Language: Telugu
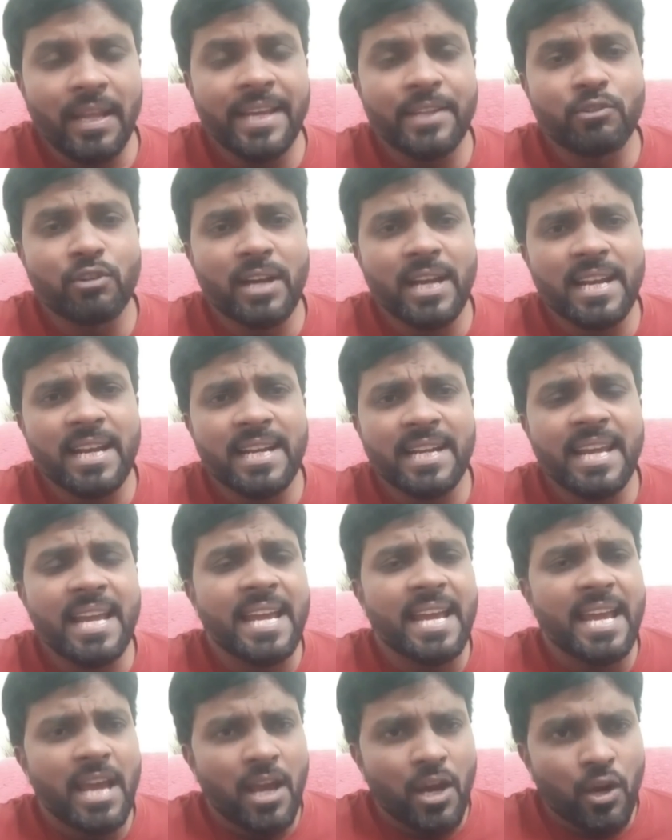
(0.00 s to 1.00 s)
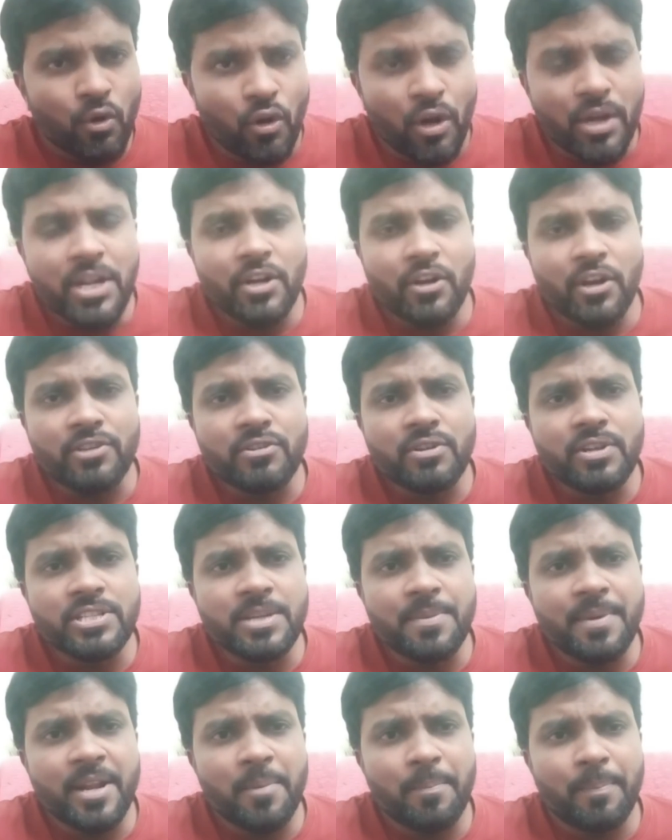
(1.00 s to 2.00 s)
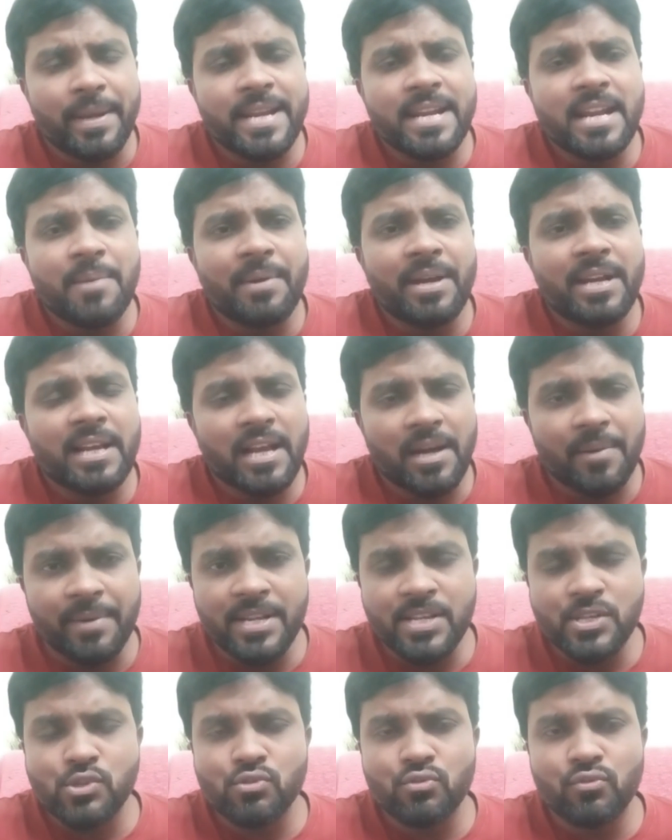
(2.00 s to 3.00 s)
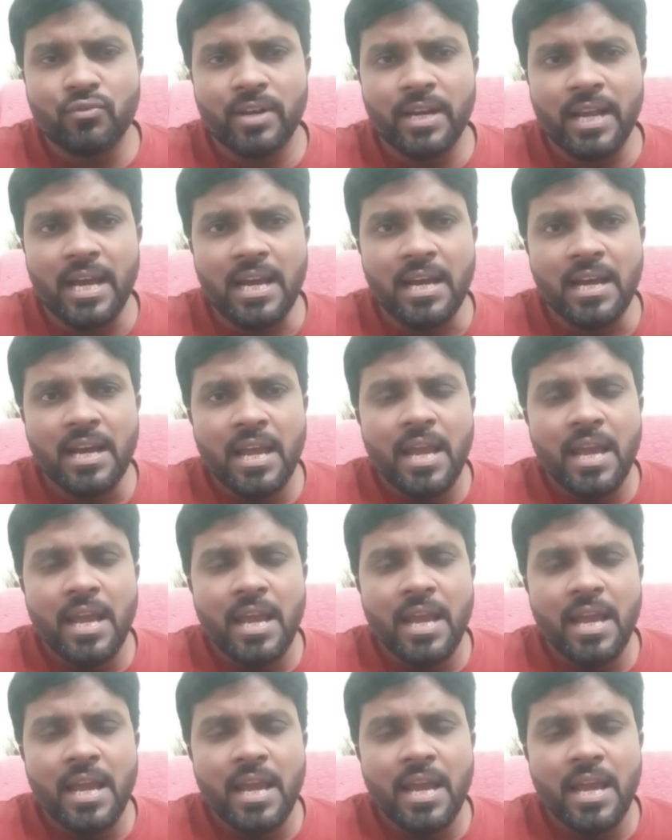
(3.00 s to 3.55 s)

ఎందుకనంటే కొన్ని రోజుల నుంచి మనం పరిణామాలు గమనిస్తూ ఉన్నా